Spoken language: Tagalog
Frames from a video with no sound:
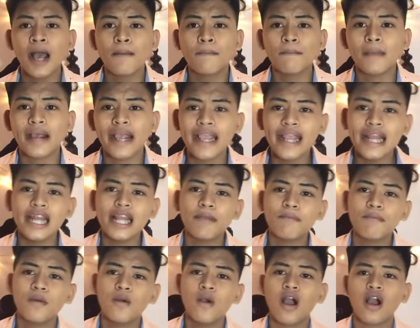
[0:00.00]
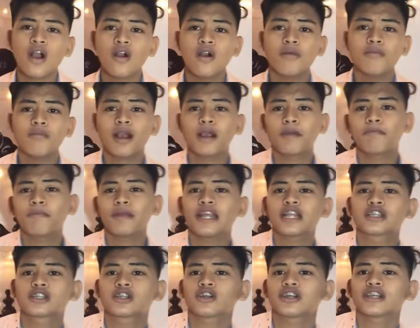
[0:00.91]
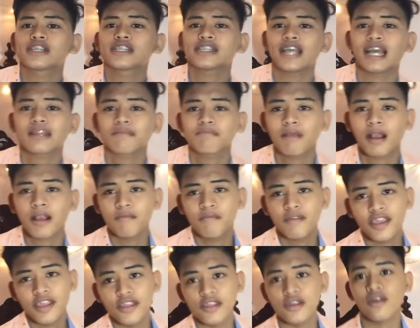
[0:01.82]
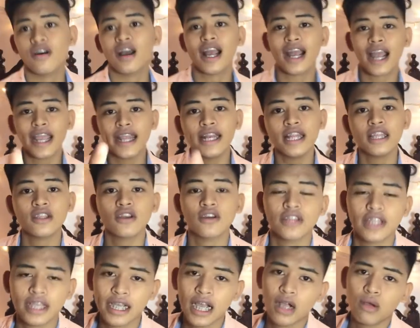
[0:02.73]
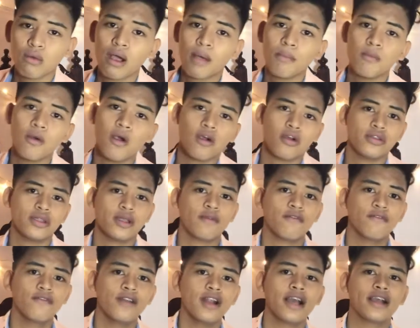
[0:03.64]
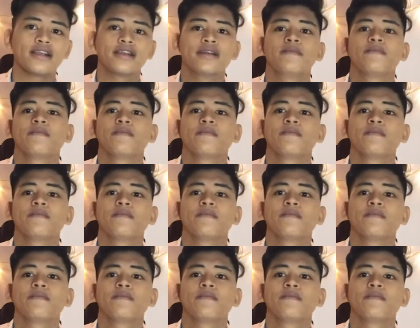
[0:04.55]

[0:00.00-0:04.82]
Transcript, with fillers: Mahilig po ako mag-pictures at mag-video. Kagaya nito, nagagawa po ako ng vlog.